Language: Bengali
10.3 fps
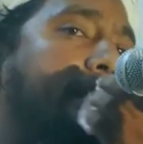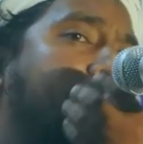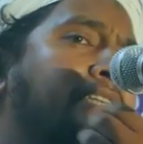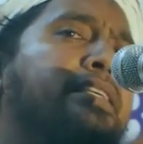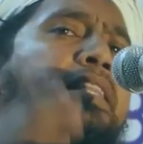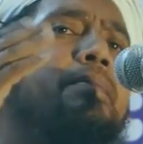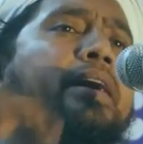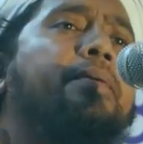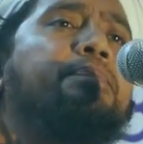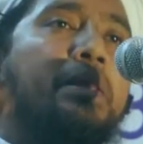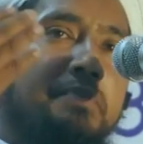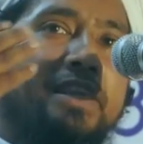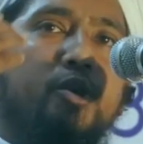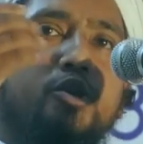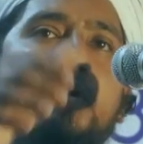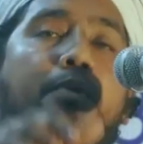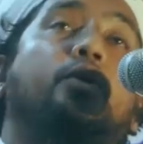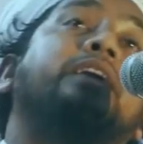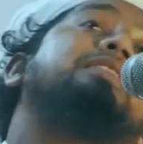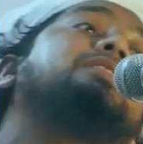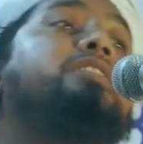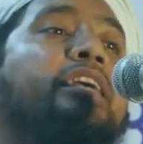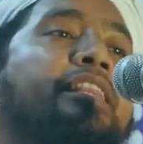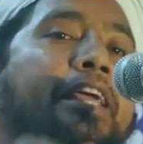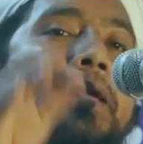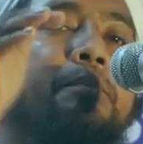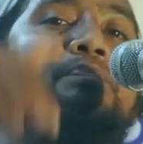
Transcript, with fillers: তারিখে তার সাথে আমার ব্যক্তিগতভাবে দুই সাল থেকে